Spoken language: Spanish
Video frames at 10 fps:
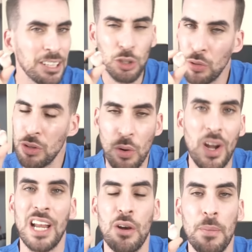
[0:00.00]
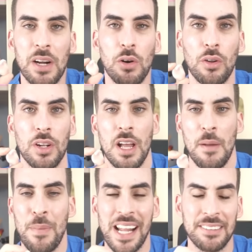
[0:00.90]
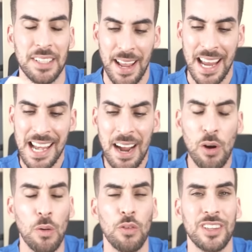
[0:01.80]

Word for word: esto no es lo mejor. Verás, el ajo